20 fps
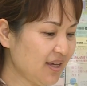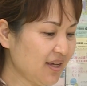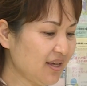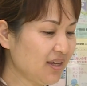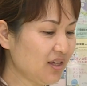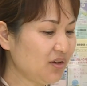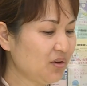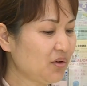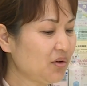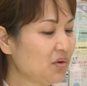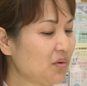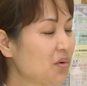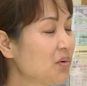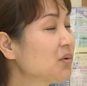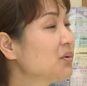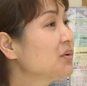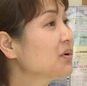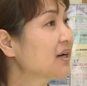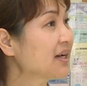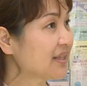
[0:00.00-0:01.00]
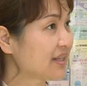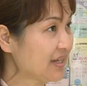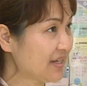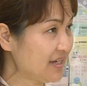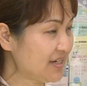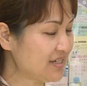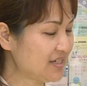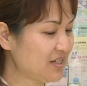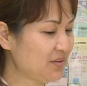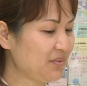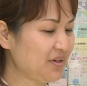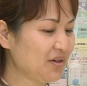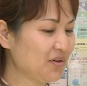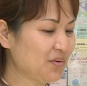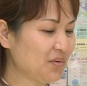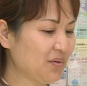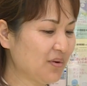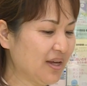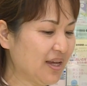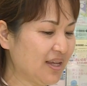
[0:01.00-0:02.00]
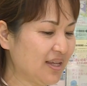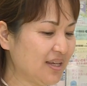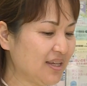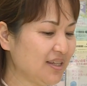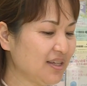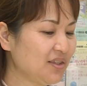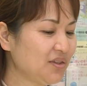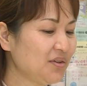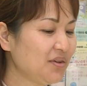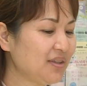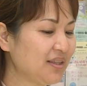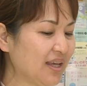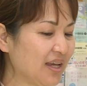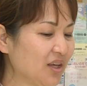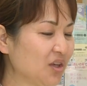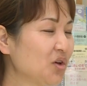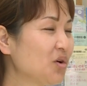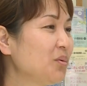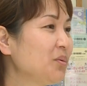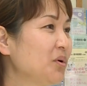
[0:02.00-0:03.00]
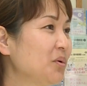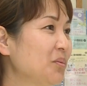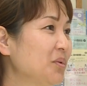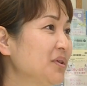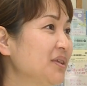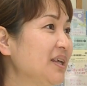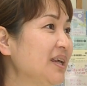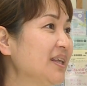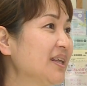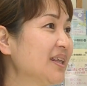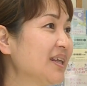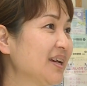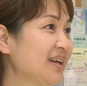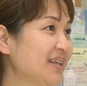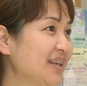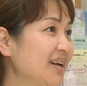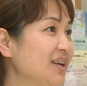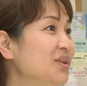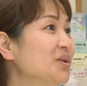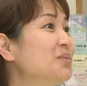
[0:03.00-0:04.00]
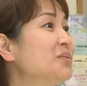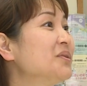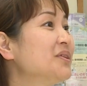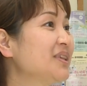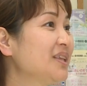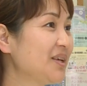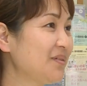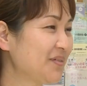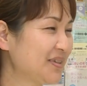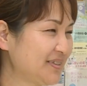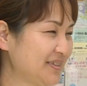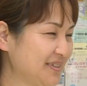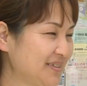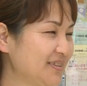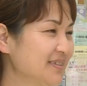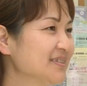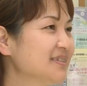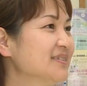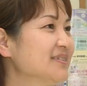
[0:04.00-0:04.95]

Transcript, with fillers: ひより多くの方に市民貢献人について興味を持っていただきたいと思っています。